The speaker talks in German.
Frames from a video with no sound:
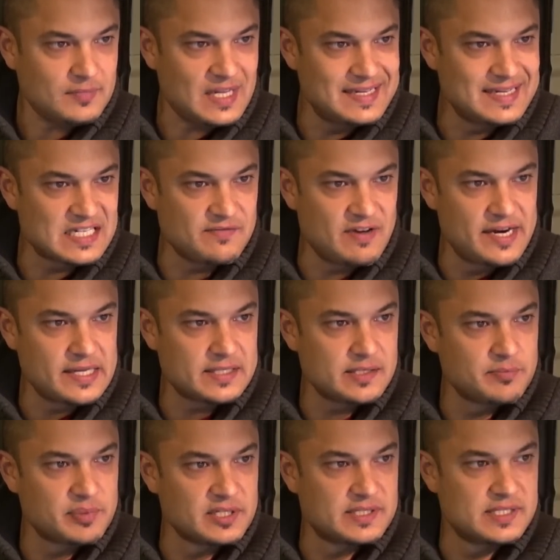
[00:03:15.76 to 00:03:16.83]
das waren jetzt
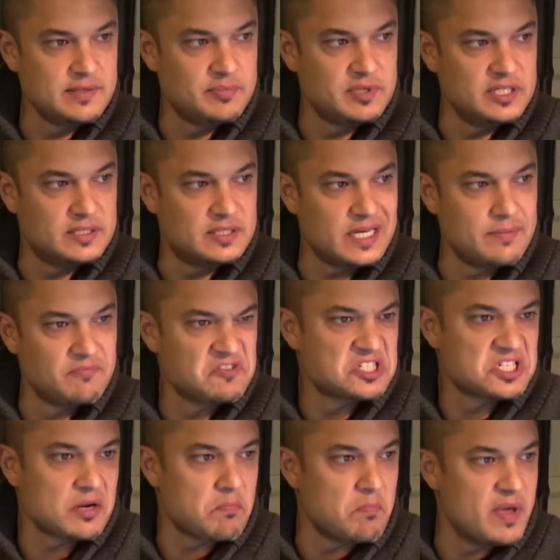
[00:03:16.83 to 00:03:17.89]
im Prinzip die Themen. Wie
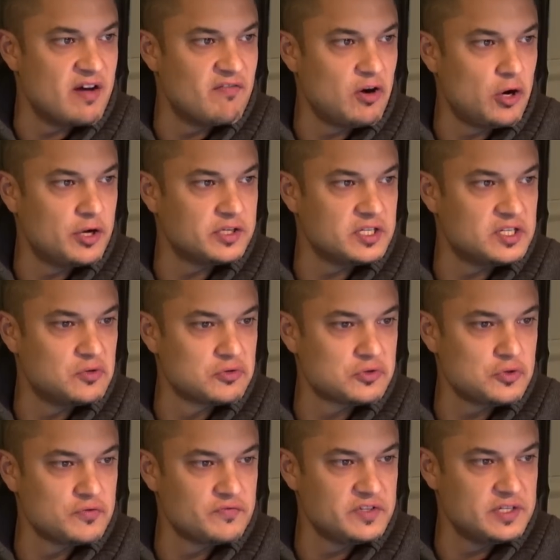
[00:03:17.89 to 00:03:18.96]
gesagt, mehr war heute nicht los.
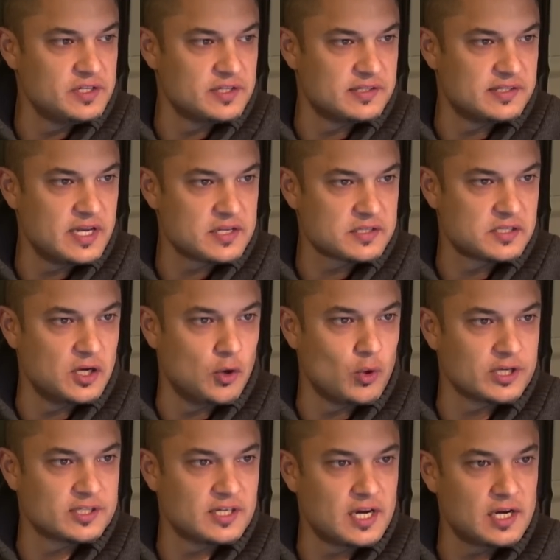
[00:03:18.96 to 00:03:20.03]
Irgendwie ein sehr
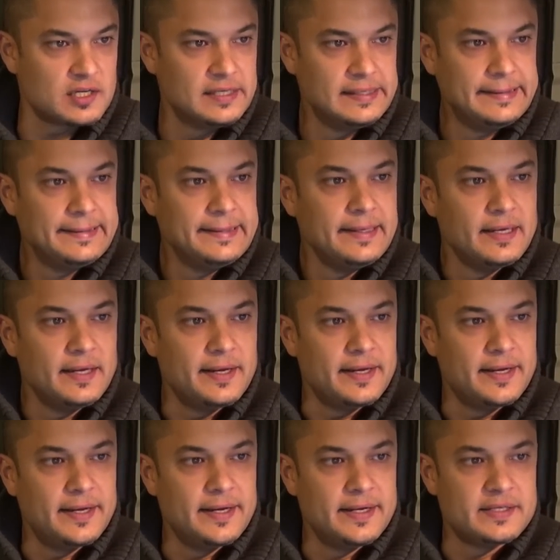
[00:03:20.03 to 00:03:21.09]
slower Tag.
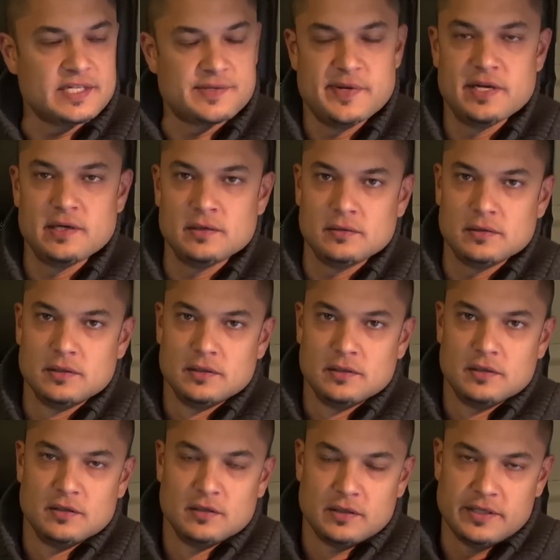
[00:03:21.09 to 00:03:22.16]
Äh, deswegen
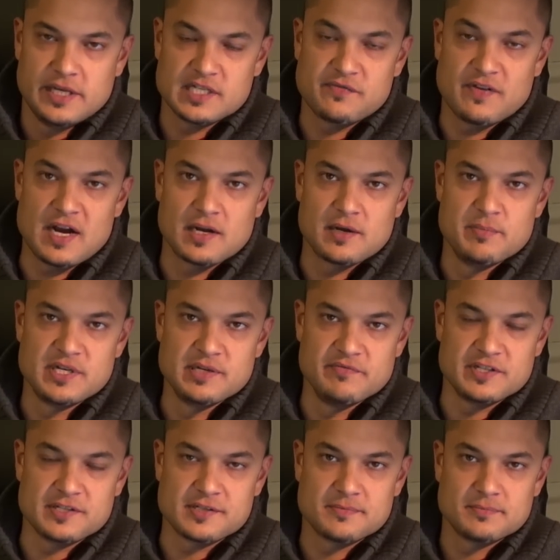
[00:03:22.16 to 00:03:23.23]
jetzt Frank mit einem
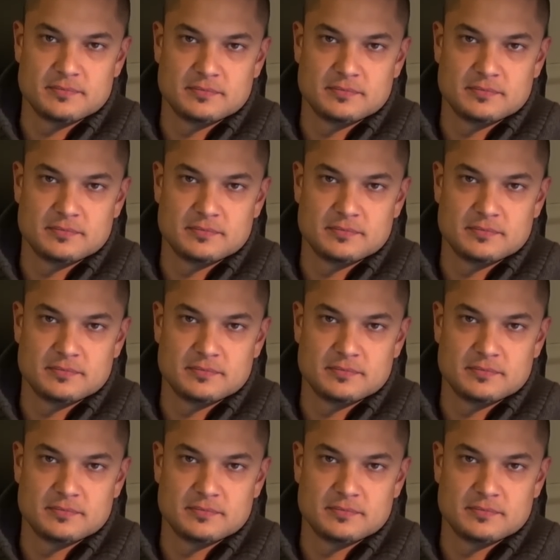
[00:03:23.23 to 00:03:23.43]
Witz